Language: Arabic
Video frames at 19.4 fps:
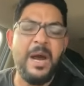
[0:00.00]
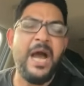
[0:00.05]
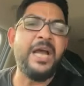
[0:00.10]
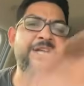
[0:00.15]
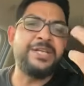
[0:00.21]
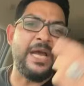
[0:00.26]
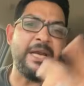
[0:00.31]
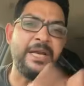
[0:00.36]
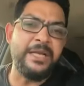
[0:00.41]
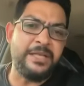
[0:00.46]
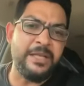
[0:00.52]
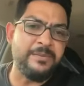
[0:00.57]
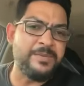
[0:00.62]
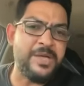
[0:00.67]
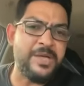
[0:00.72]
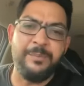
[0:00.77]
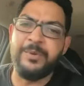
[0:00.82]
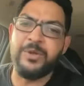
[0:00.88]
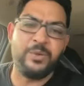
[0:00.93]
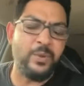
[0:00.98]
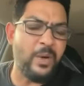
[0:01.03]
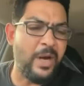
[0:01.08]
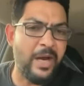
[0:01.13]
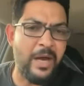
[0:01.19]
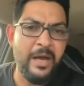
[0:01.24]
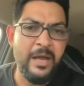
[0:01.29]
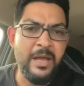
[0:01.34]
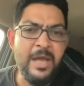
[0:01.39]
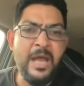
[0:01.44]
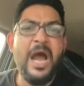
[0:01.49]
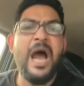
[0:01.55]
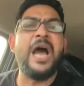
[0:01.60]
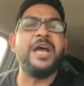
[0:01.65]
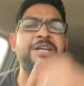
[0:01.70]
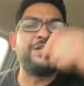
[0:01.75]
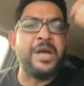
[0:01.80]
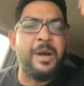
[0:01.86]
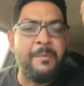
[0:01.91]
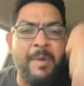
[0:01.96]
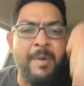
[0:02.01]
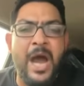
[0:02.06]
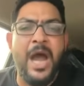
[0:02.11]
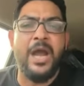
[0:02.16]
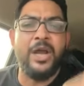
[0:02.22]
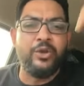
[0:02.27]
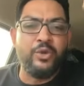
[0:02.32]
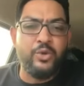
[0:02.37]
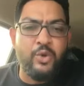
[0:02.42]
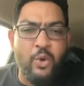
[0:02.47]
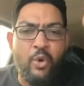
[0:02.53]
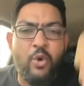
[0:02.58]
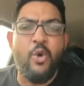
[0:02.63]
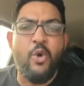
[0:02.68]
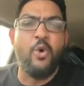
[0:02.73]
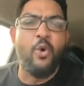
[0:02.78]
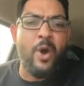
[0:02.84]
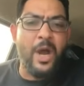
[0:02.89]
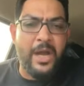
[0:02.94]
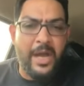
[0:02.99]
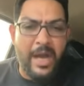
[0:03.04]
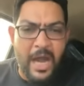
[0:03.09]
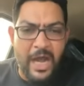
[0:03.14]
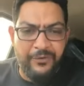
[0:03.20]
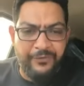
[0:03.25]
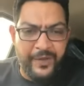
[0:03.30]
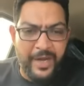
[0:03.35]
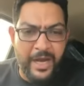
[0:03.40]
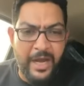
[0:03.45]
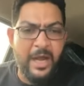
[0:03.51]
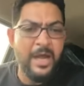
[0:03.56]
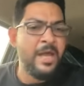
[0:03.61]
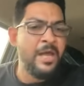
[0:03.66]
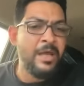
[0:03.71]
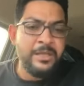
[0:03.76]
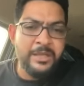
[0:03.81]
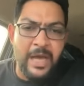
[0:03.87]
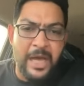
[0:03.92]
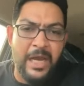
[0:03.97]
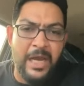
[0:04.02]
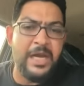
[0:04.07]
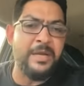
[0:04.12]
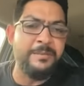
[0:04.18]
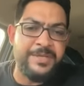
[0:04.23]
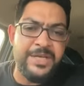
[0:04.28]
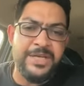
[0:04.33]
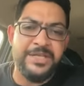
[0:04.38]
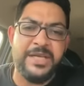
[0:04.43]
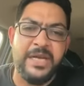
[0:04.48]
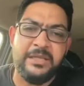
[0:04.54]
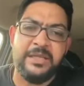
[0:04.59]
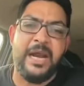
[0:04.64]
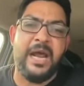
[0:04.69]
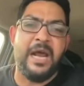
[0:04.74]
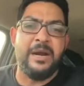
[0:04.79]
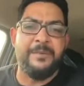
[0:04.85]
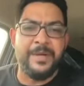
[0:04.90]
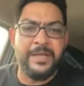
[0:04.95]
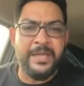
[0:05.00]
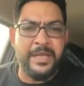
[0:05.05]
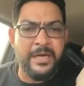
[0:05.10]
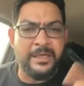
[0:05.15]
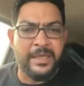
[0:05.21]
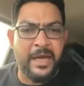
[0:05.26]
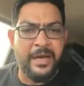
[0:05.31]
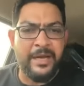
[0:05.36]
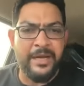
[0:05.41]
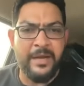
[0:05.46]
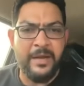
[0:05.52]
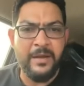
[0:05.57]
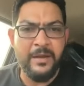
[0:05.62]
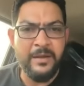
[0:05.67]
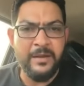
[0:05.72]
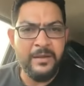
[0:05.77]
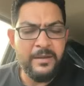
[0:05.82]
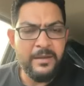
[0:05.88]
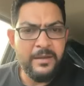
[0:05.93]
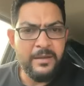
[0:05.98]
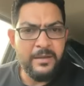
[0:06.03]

ما عشان انت مثبته لا عشان ما عنده قوه كافيه تخليه يمشي يسيطر على مدينه تانيه